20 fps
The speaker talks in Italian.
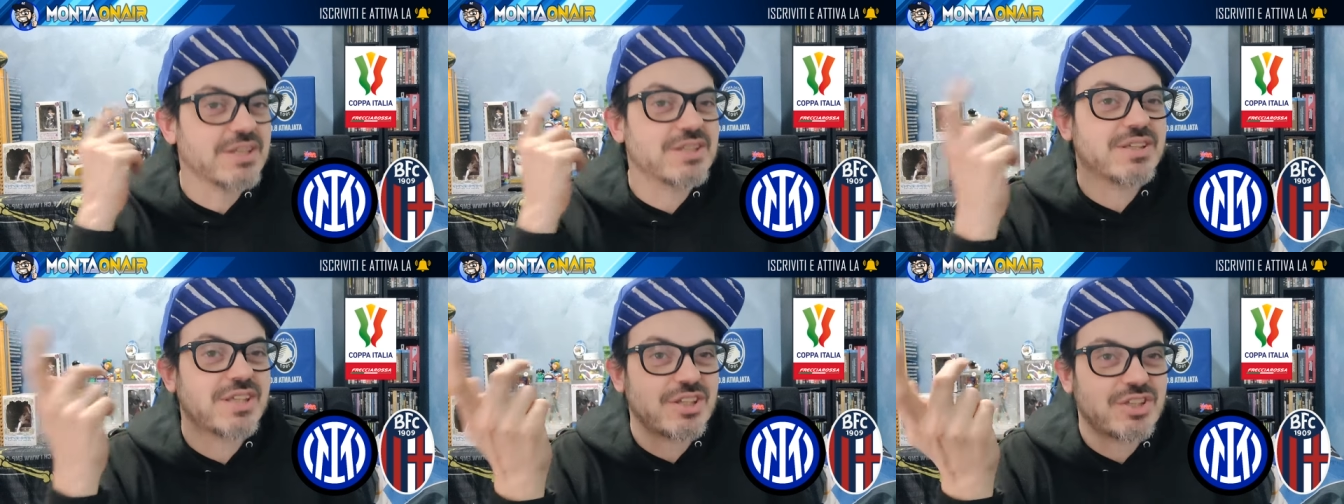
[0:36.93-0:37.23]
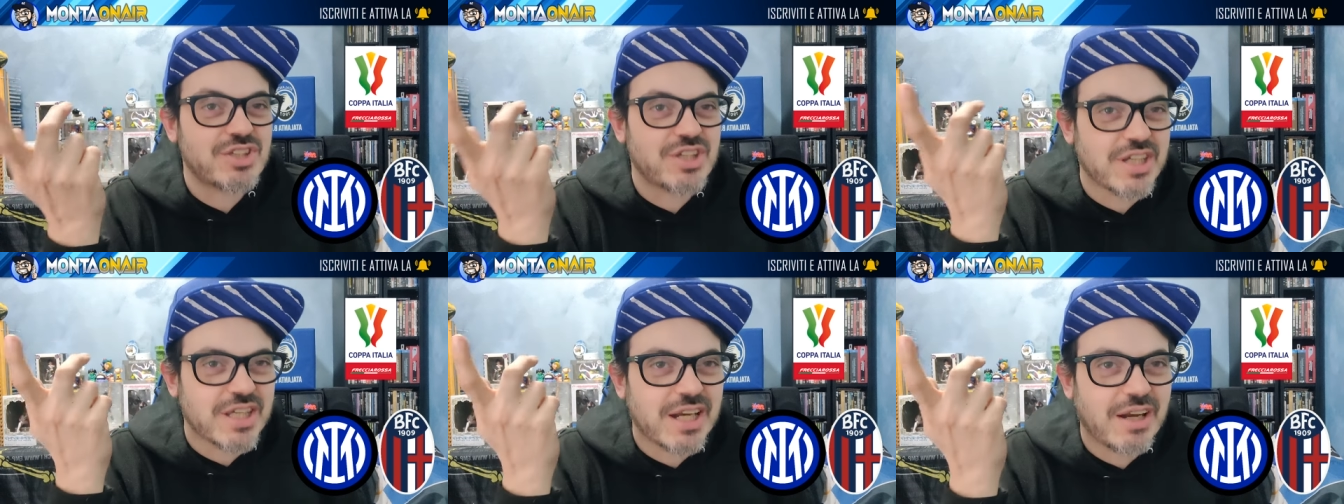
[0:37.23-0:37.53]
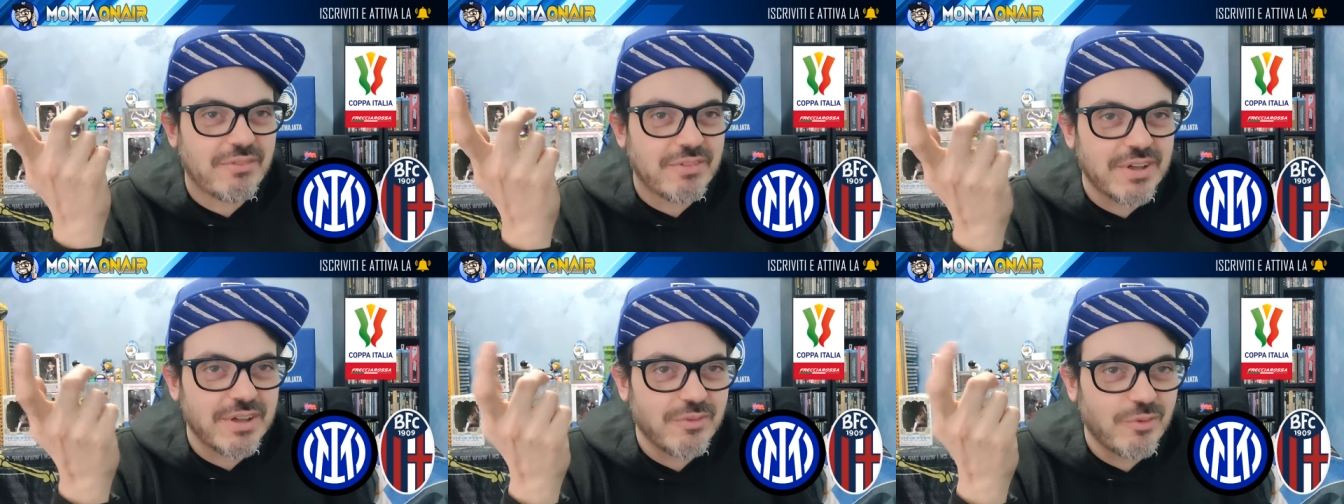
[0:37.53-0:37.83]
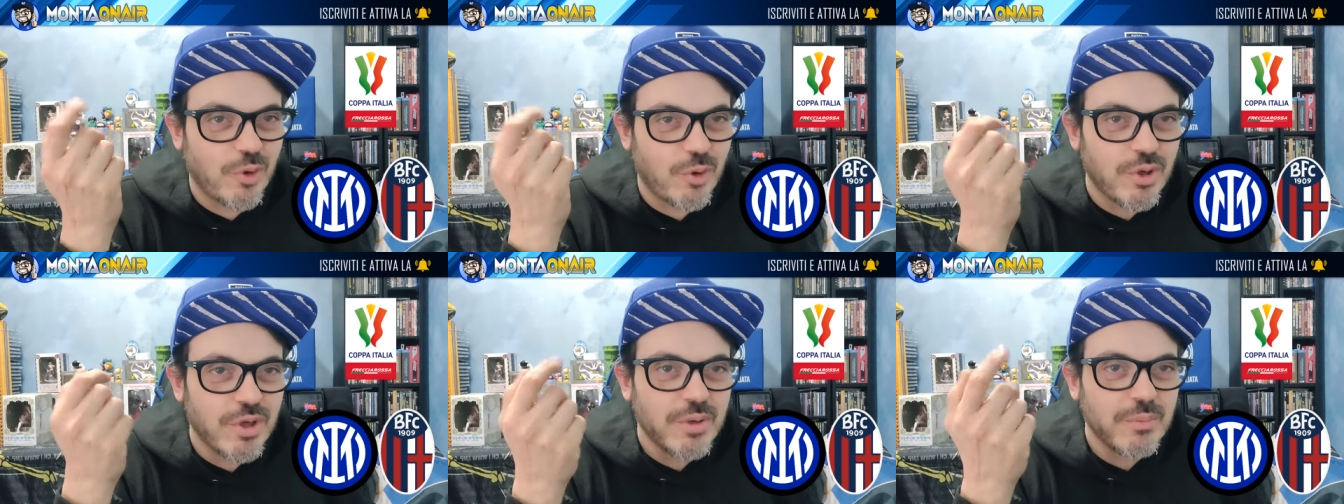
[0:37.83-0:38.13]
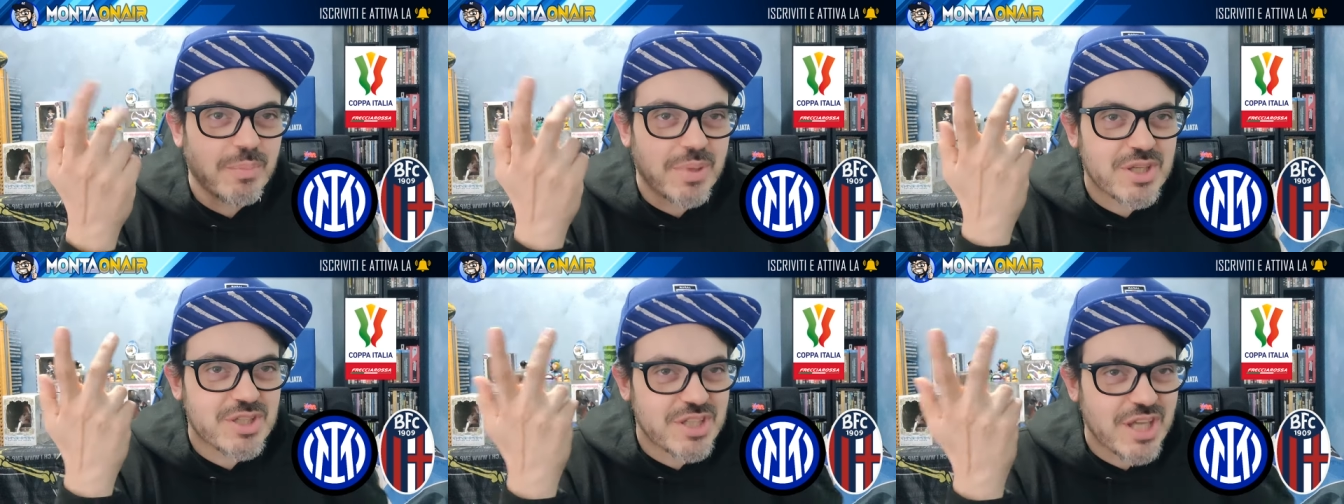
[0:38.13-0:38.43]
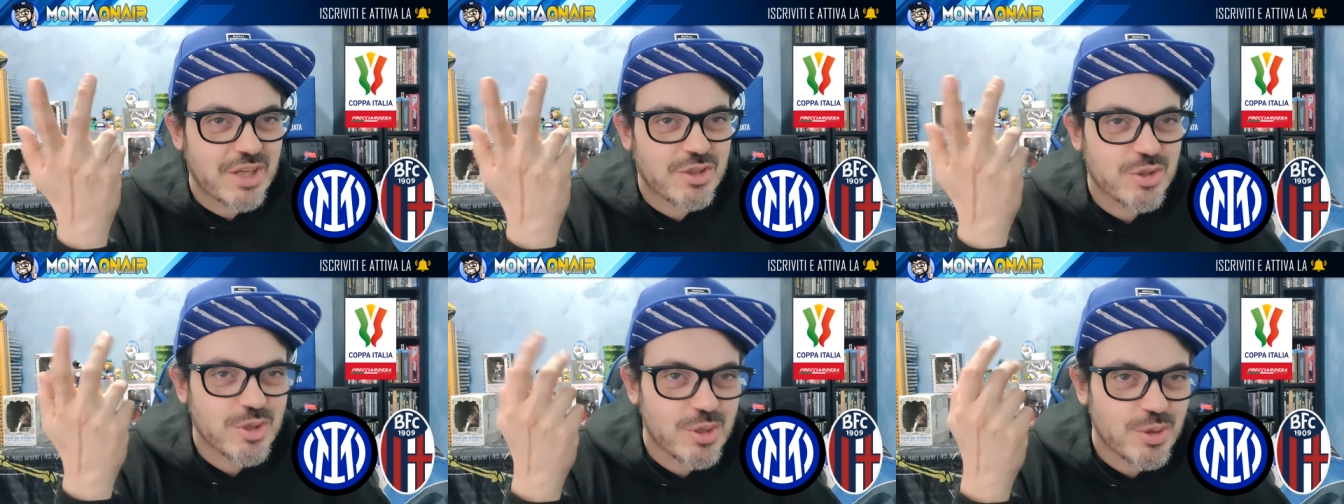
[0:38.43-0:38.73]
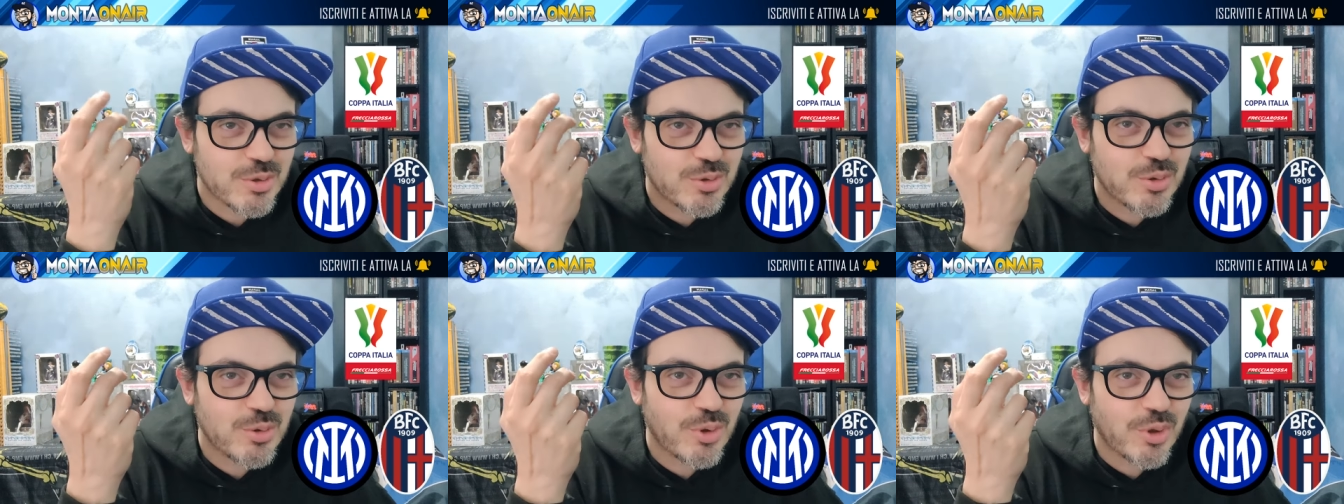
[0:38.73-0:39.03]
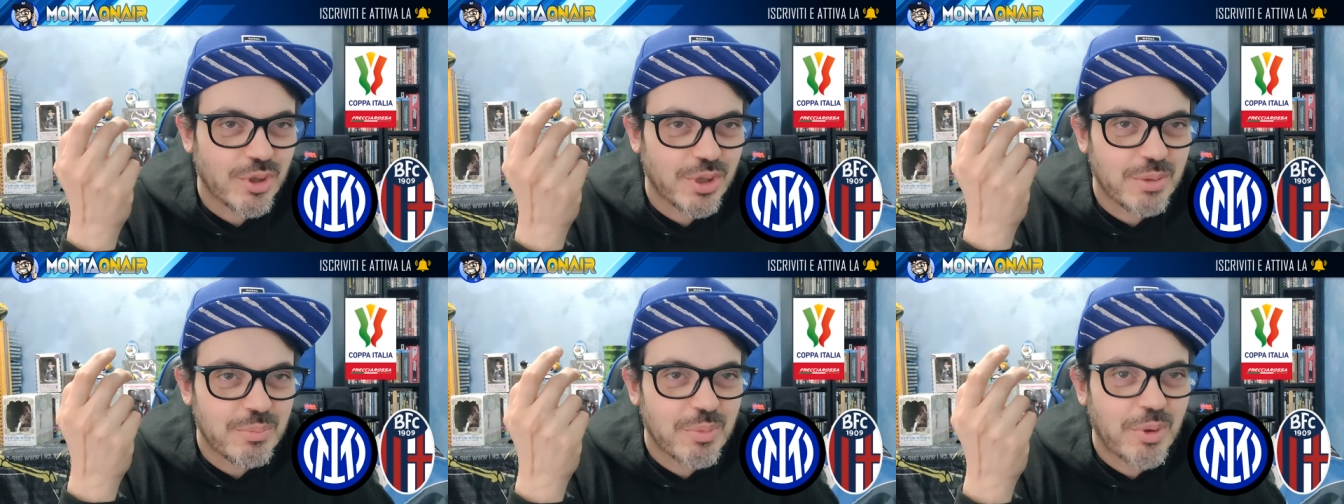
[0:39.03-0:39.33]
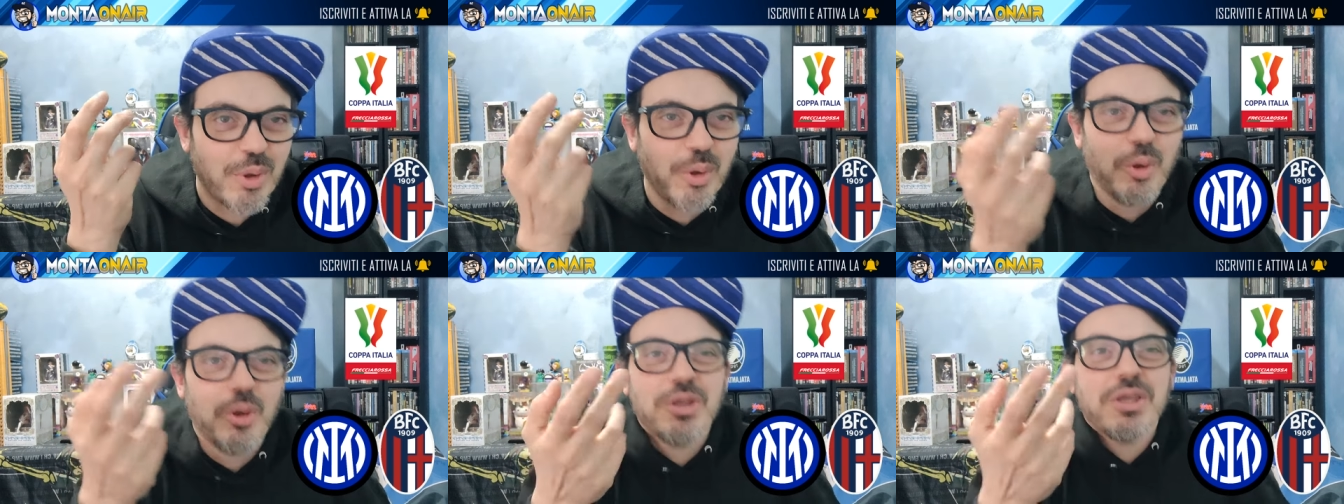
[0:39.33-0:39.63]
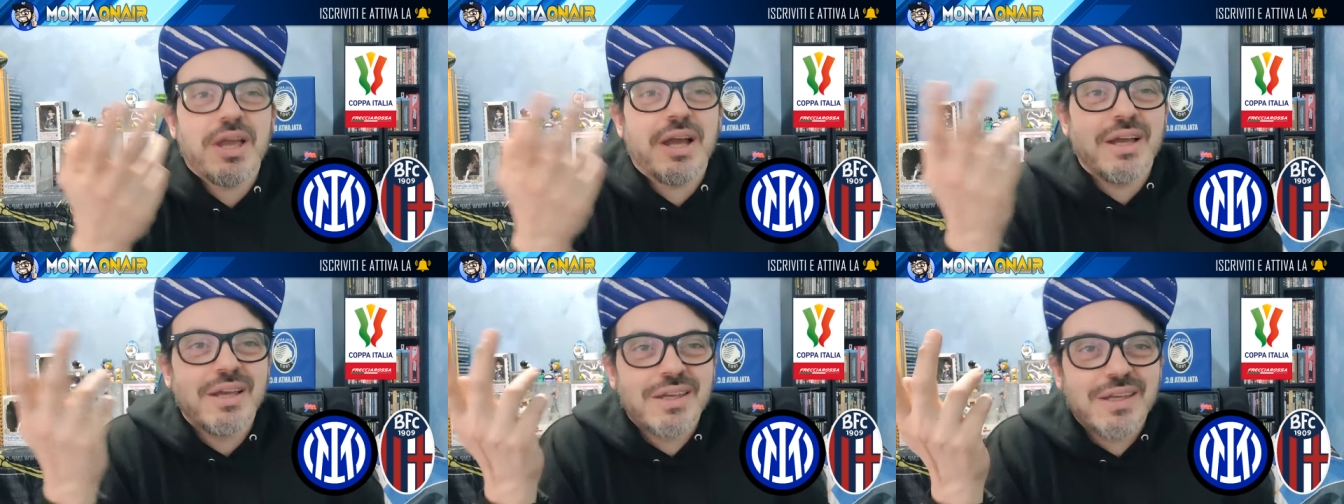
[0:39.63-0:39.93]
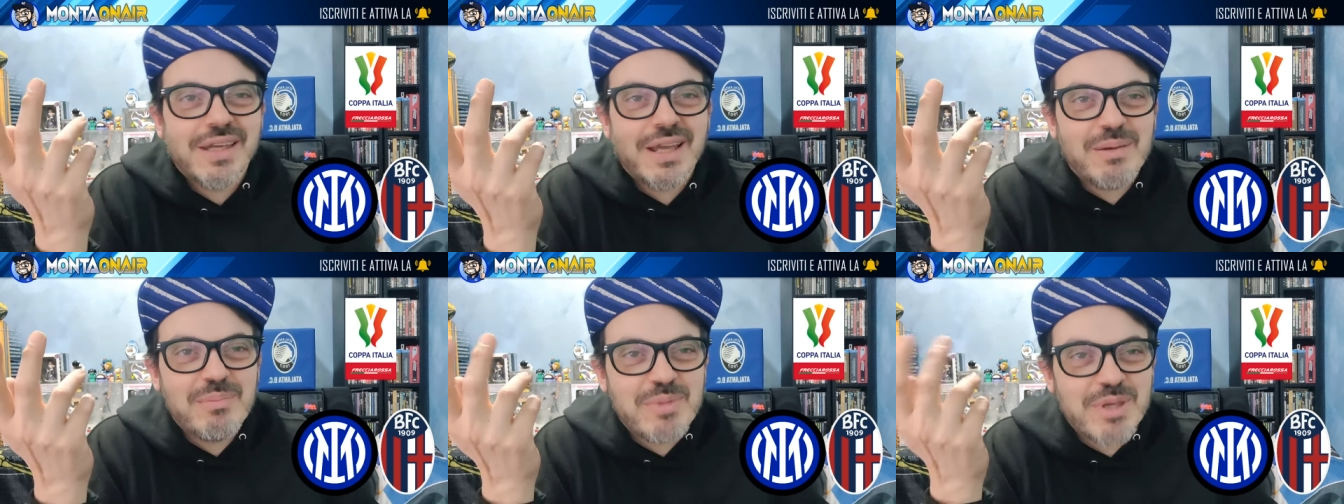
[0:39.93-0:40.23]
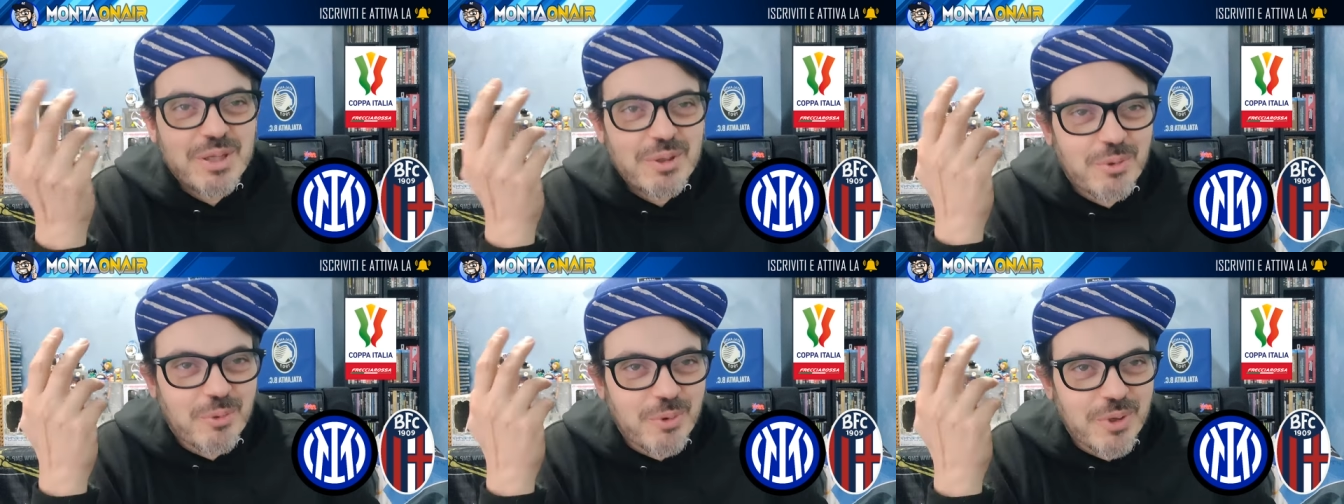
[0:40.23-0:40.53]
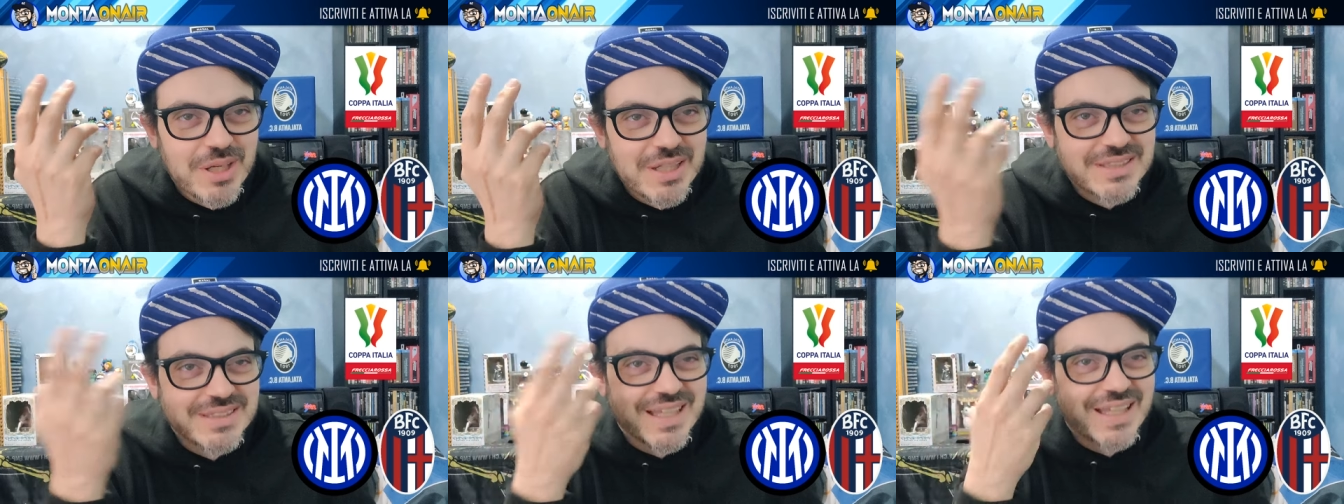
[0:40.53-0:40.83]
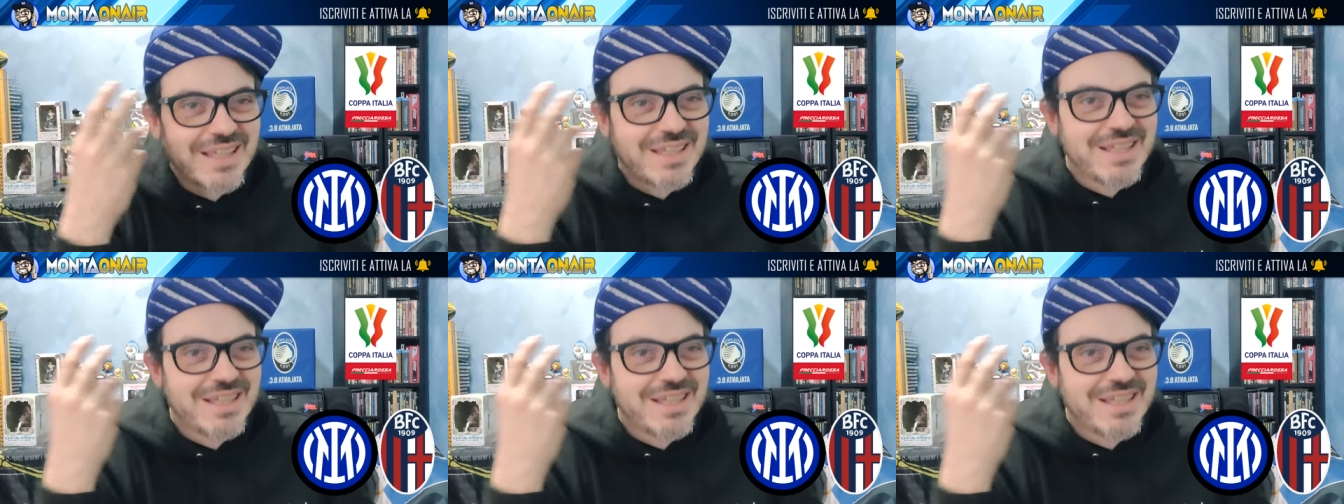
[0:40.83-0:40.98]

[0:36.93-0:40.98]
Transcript: stasera avevo passaggio del turno del Bologna e almeno questa